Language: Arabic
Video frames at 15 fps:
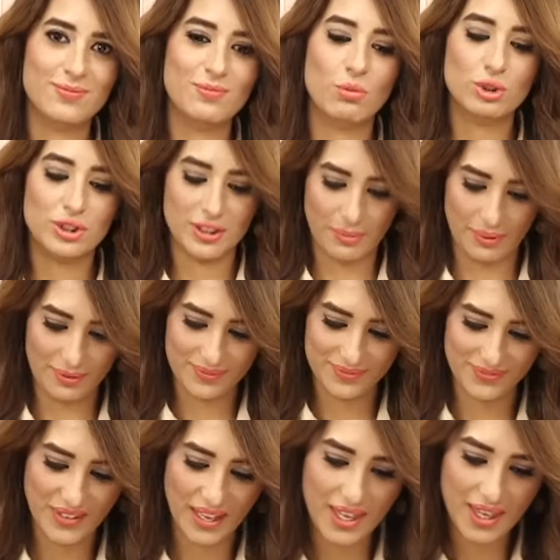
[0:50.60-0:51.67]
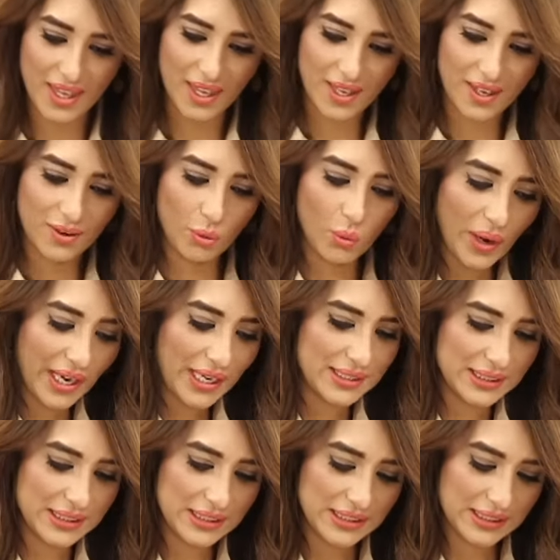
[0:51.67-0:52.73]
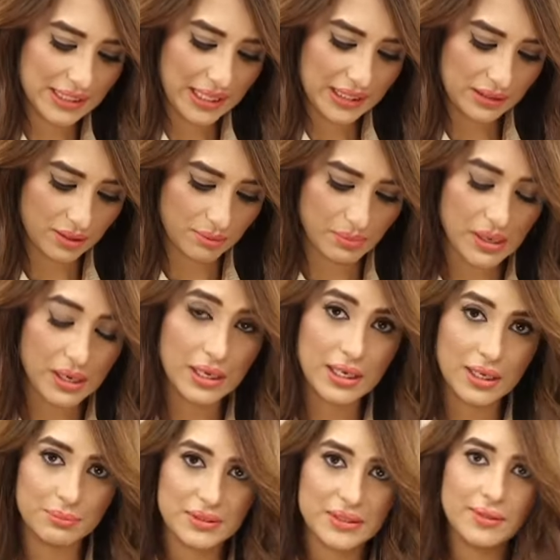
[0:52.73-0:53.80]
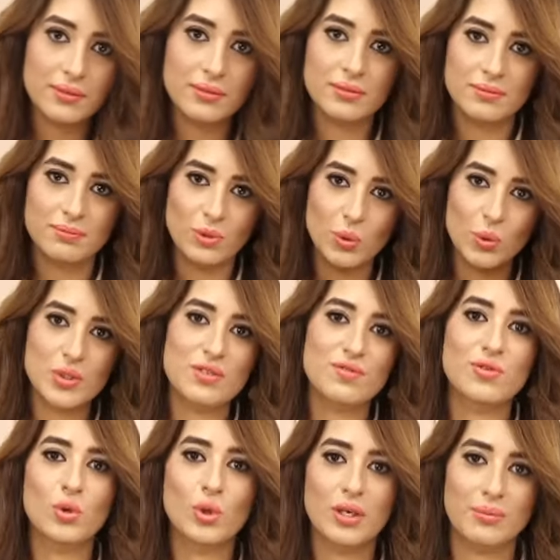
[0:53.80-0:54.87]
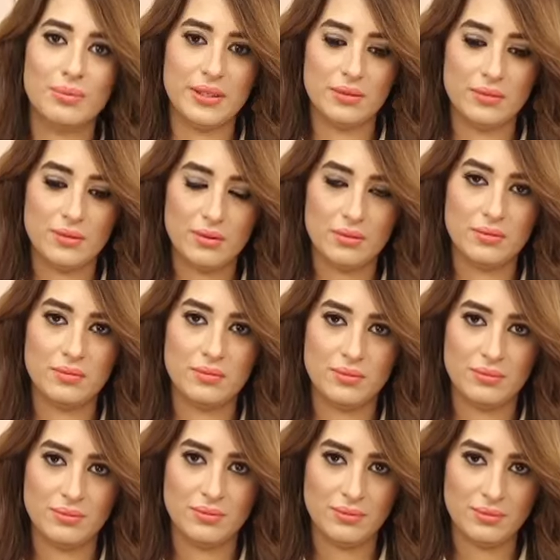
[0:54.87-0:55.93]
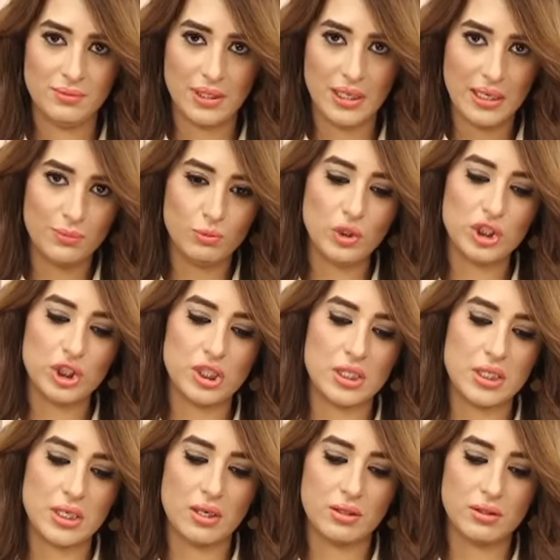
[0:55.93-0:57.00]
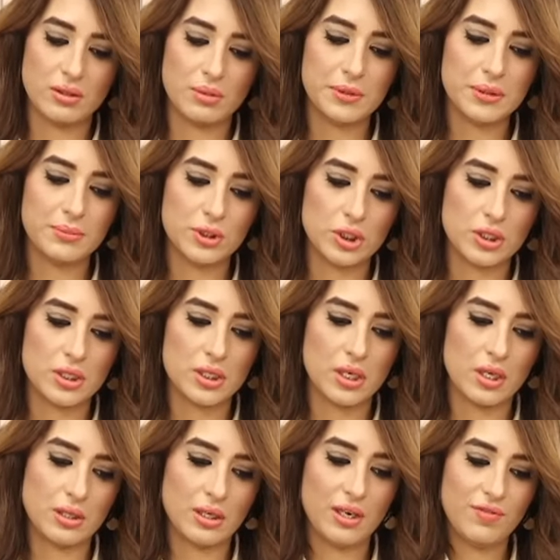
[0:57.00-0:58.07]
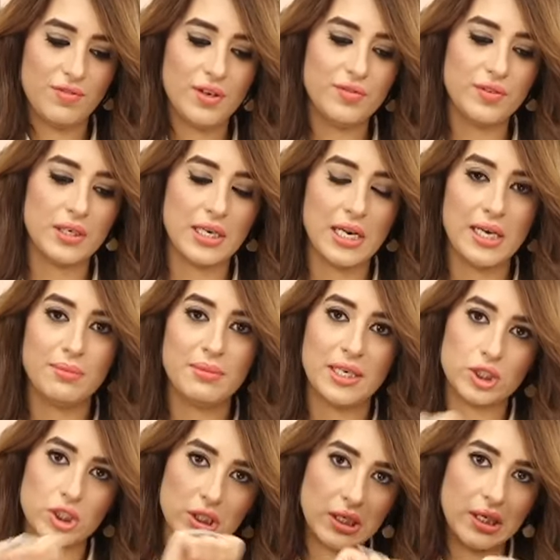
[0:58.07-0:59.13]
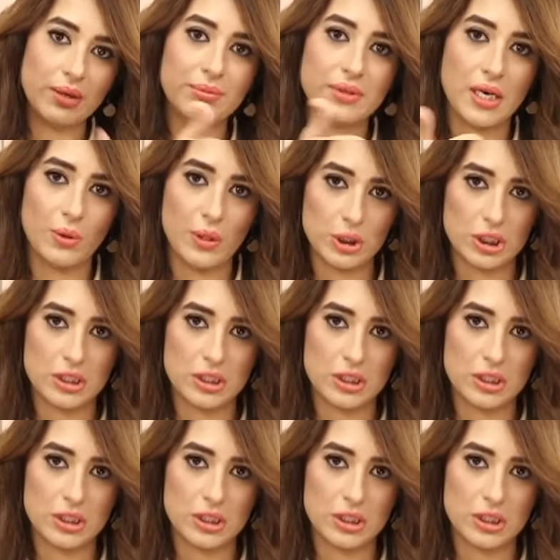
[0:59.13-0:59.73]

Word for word: بصي بقى واحد اتنين تلاته اربعه خمسه موجودين في كل بيت الليمون عشان السلطه الطماطم عشان السلطه الفلفل الحامي عشان الجبنه او عشان